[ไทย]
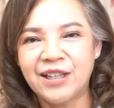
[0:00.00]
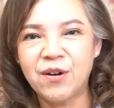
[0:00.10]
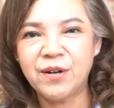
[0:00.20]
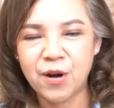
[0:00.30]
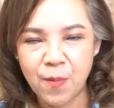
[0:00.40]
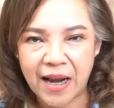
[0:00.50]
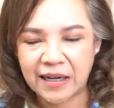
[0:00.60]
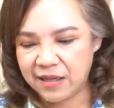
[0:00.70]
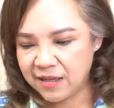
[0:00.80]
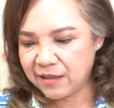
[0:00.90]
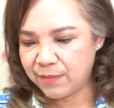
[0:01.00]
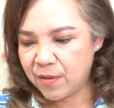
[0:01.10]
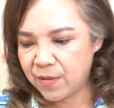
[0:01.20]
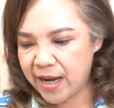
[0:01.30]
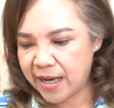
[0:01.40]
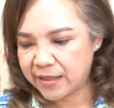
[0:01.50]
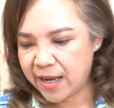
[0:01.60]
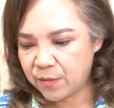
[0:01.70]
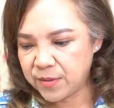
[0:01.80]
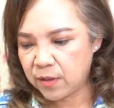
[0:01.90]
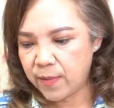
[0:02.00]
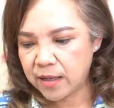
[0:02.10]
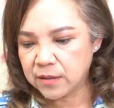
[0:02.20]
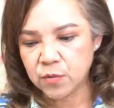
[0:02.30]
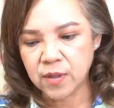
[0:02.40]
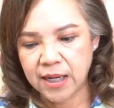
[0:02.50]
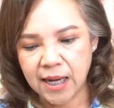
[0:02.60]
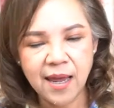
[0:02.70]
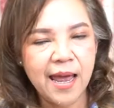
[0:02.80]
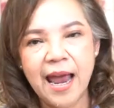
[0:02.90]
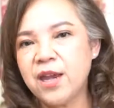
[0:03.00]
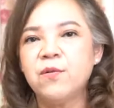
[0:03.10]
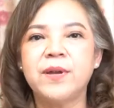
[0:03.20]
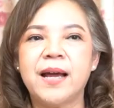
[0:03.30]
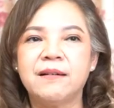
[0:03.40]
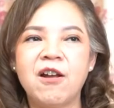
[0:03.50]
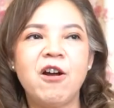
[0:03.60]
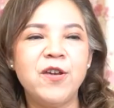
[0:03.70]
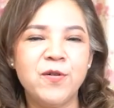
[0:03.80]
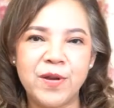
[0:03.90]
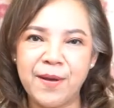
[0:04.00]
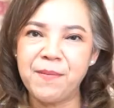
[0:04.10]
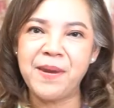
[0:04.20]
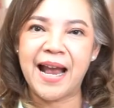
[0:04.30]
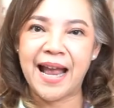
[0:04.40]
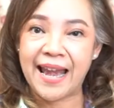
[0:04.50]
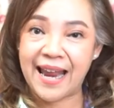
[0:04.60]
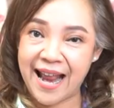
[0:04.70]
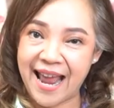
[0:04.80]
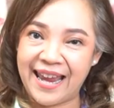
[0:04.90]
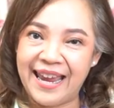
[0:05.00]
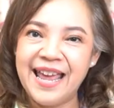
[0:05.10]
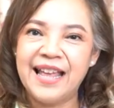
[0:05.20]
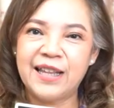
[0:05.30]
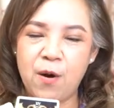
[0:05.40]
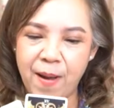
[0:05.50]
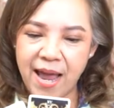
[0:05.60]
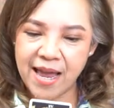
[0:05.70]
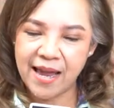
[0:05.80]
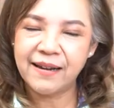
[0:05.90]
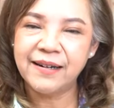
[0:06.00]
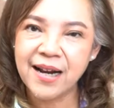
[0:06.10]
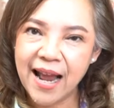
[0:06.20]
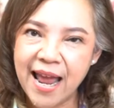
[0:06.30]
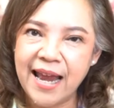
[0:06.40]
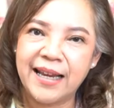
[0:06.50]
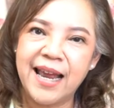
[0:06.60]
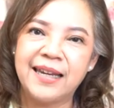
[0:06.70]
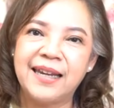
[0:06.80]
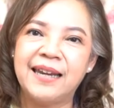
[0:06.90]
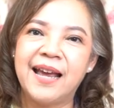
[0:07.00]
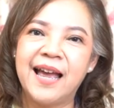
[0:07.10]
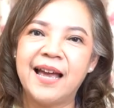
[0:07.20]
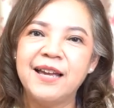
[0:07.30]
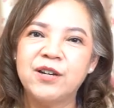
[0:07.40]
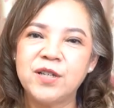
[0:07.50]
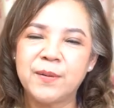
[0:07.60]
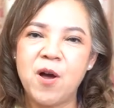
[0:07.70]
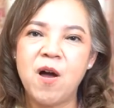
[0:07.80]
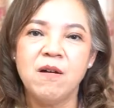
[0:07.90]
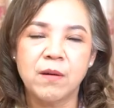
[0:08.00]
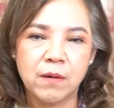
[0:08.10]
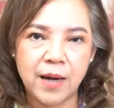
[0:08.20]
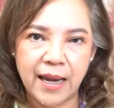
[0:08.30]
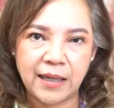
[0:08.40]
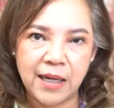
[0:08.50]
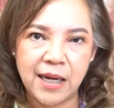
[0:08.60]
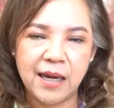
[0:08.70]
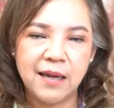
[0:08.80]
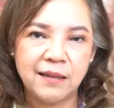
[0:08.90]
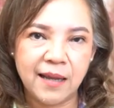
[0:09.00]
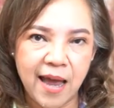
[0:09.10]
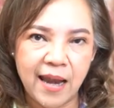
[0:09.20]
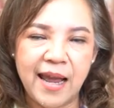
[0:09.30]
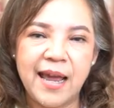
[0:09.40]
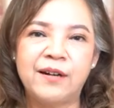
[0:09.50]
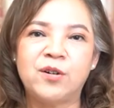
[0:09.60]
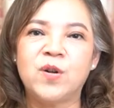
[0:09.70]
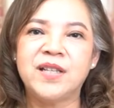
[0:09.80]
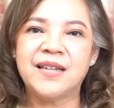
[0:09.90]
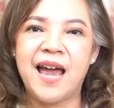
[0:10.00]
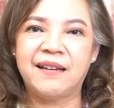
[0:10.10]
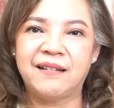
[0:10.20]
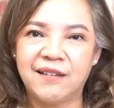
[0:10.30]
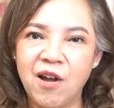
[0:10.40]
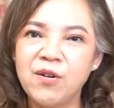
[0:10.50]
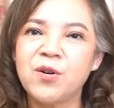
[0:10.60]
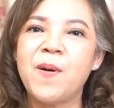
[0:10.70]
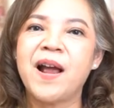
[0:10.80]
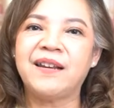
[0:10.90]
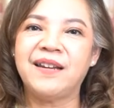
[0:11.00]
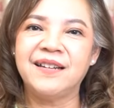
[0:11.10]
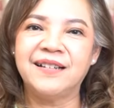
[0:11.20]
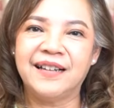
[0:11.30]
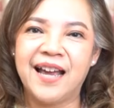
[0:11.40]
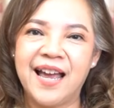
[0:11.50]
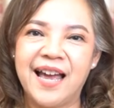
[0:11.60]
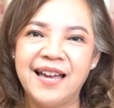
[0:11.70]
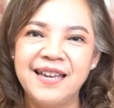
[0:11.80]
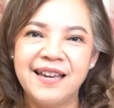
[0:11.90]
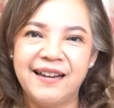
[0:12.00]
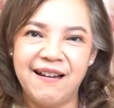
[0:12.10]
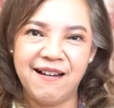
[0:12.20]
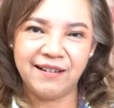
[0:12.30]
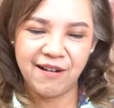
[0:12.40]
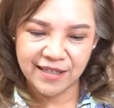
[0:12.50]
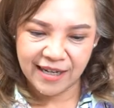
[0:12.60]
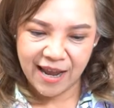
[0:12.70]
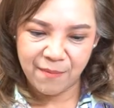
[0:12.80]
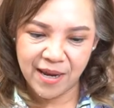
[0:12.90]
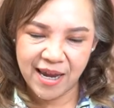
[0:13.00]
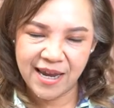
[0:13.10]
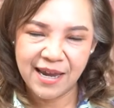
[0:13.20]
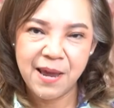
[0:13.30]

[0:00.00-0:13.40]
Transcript: ต้องระวังนิดนึงบางคนอาจจะรู้สึกว่าเออช่วงนี้อายุยังน้อยอยู่ยังไม่มีอาการอะไรแต่ว่าเรื่องอาหารการกินนะคะโดยเฉพาะใครที่ทานอาหารรสจัดต้องระวังนิดนึงนะคะเนาะก็จะทำให้